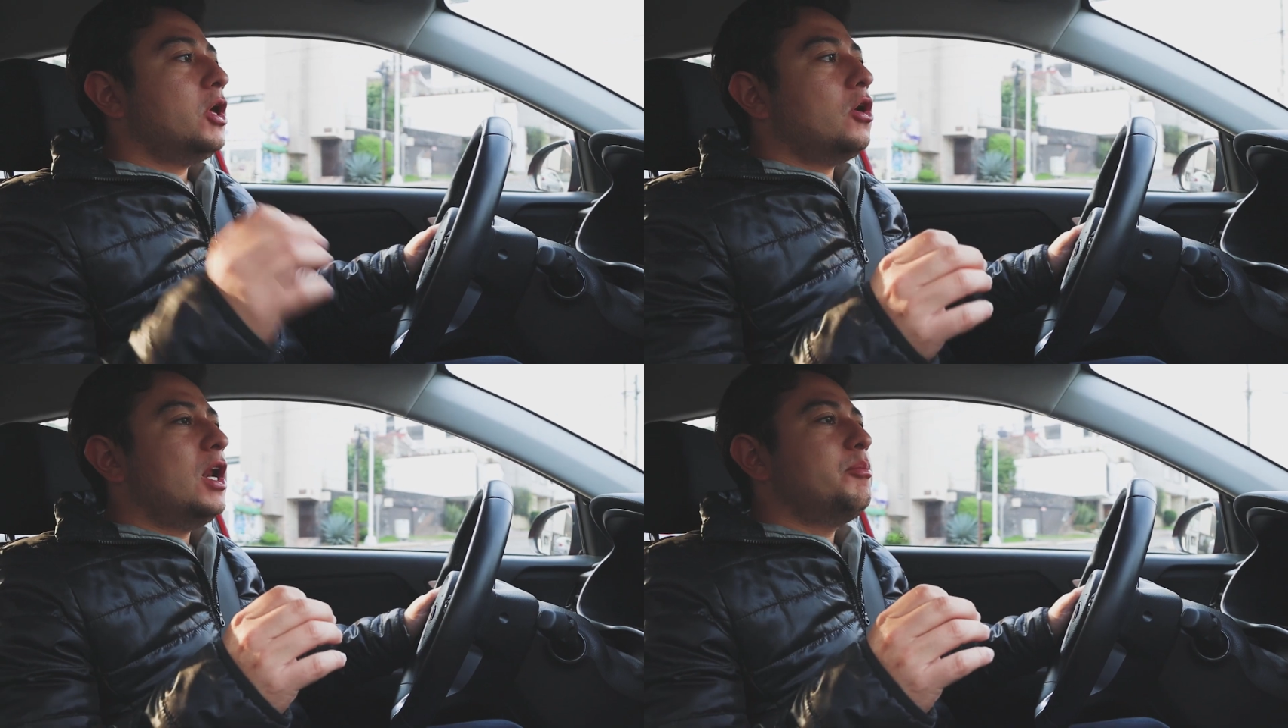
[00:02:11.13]

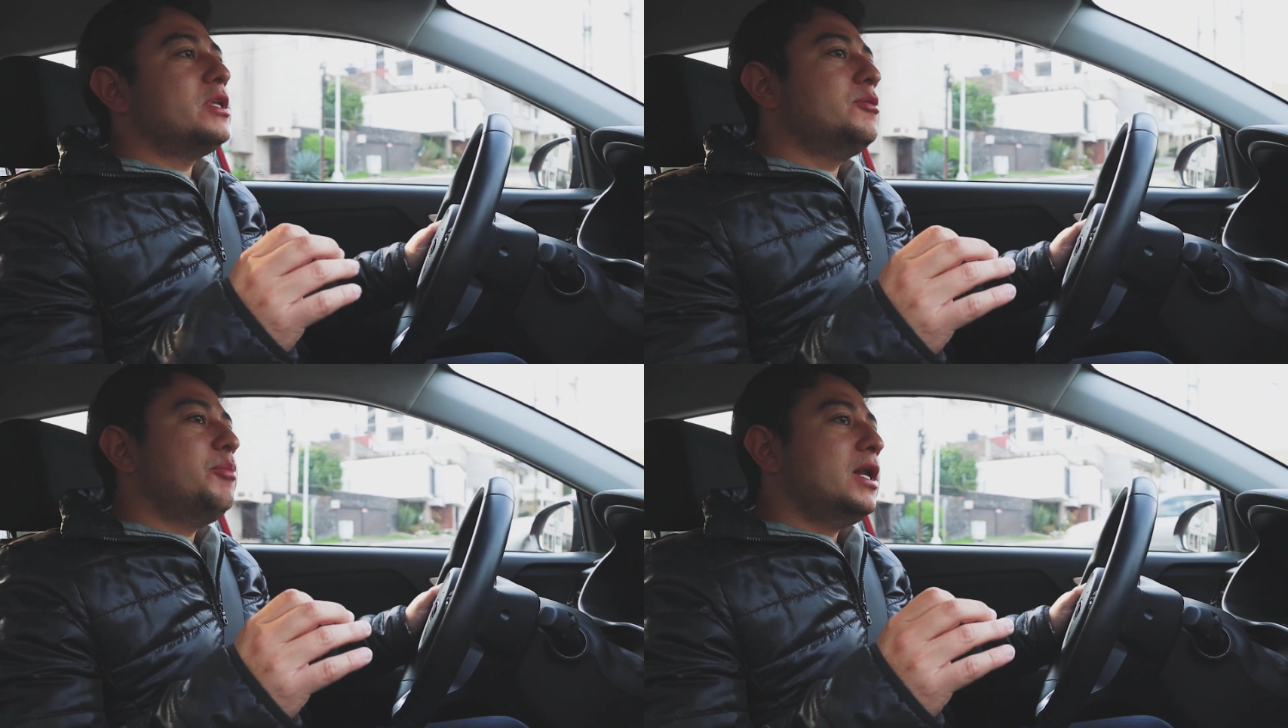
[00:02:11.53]
Pero la
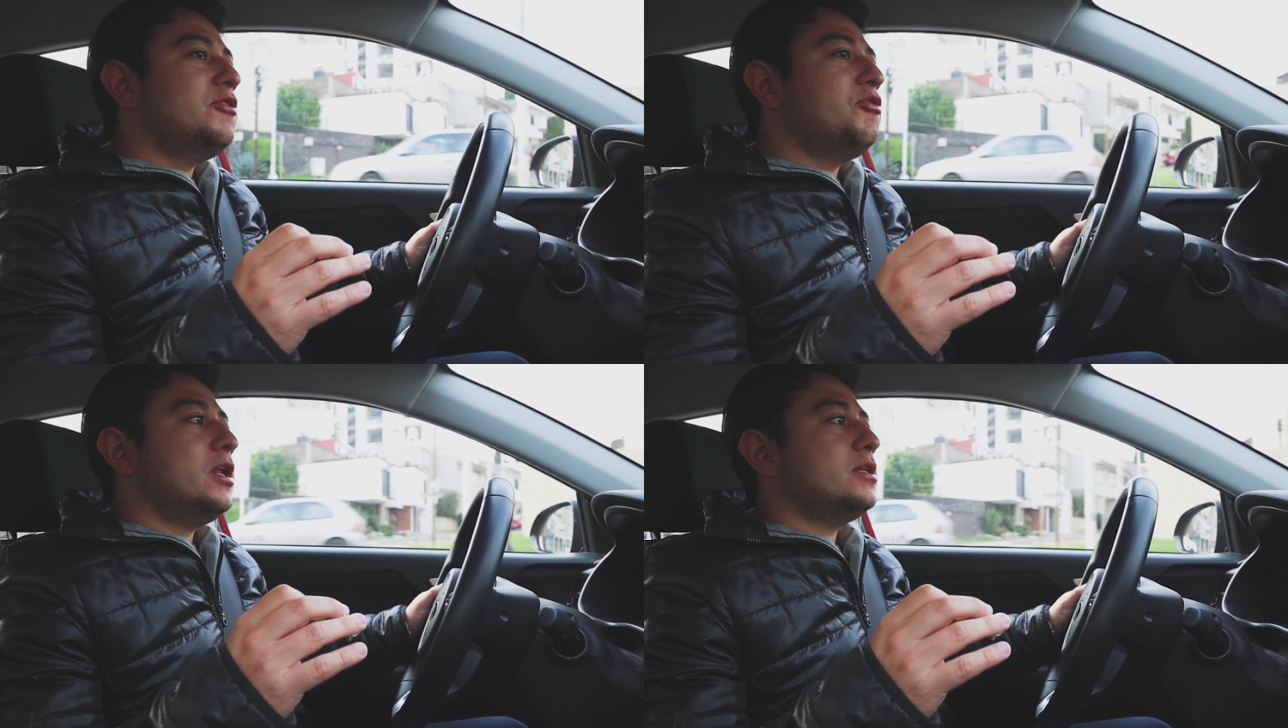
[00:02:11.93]
principal
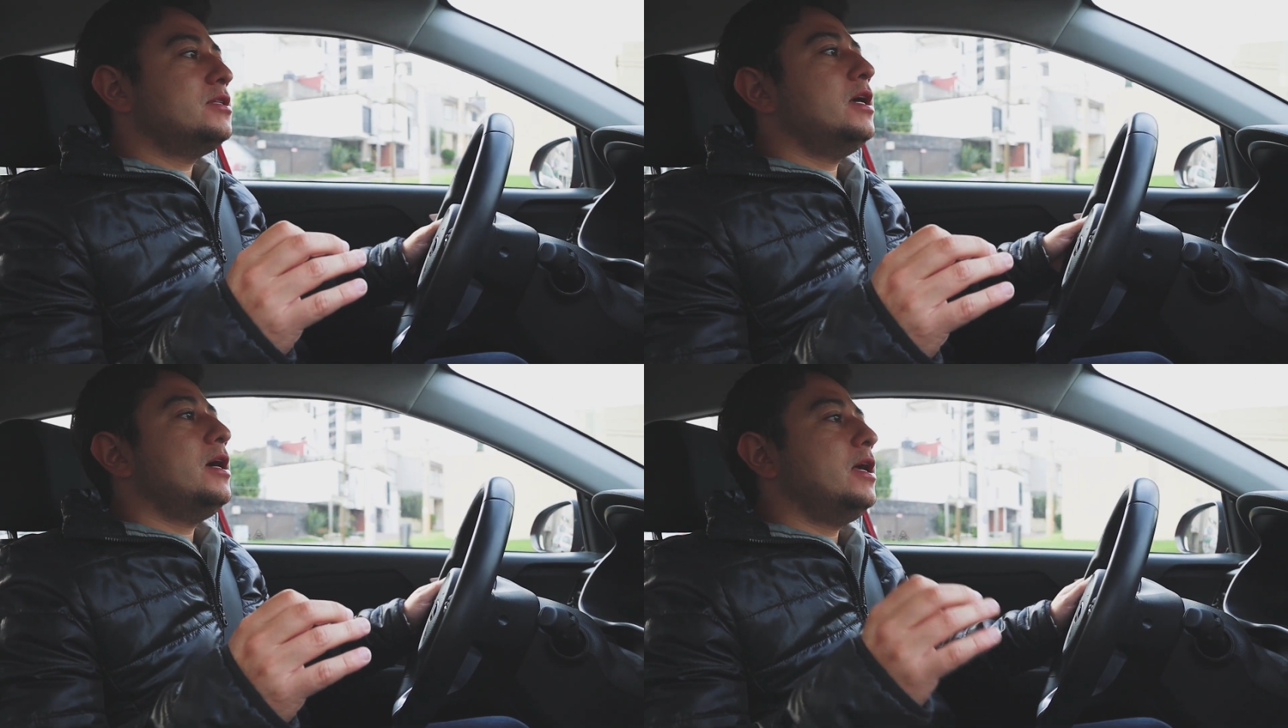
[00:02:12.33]

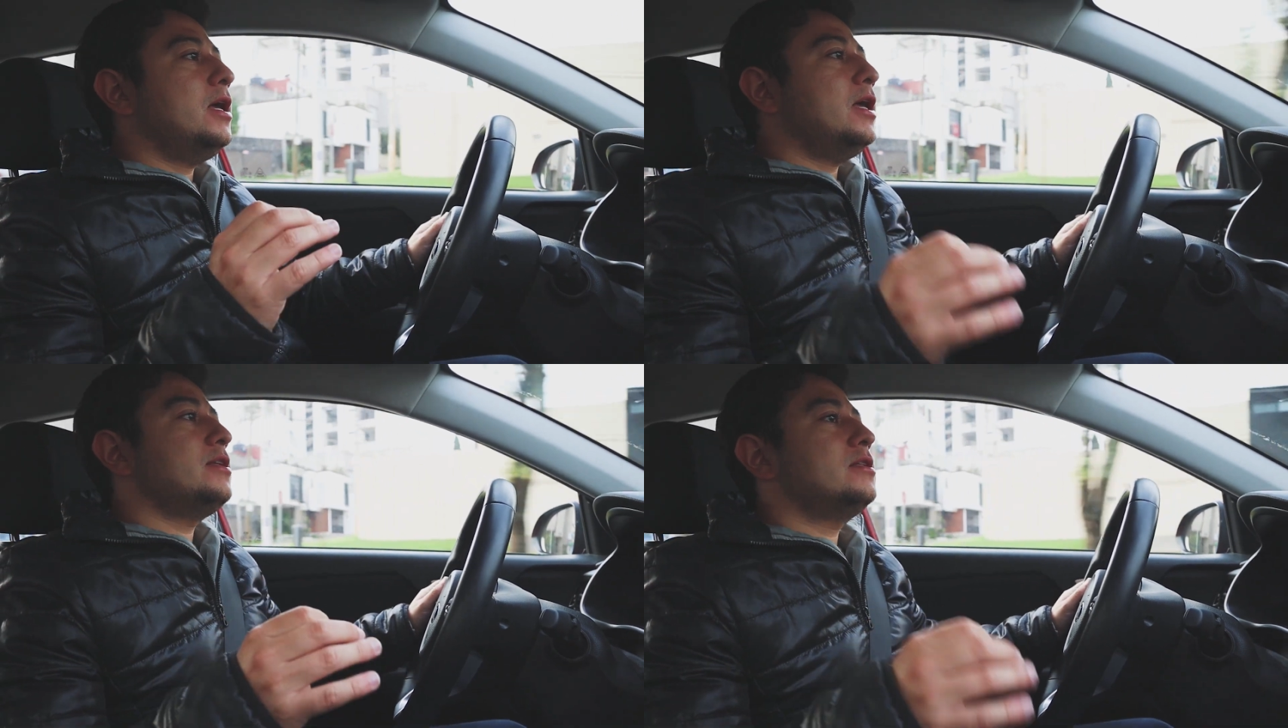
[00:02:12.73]
diferencia
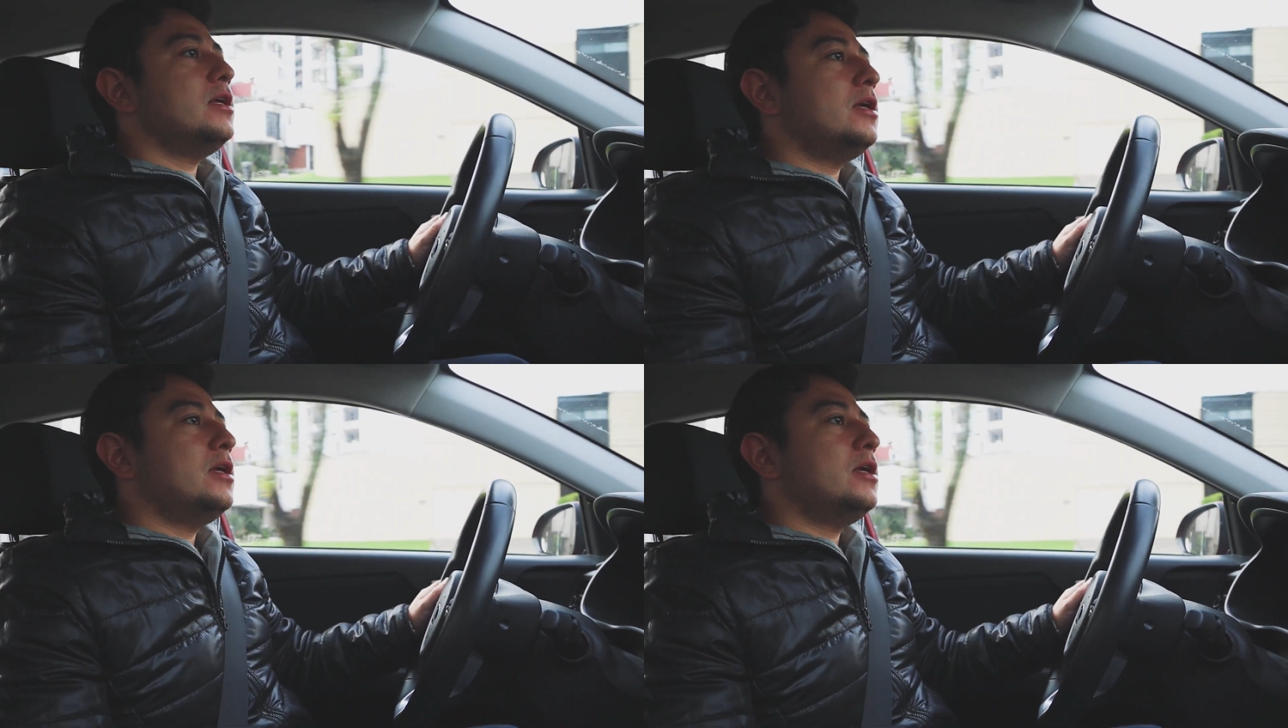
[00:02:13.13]
es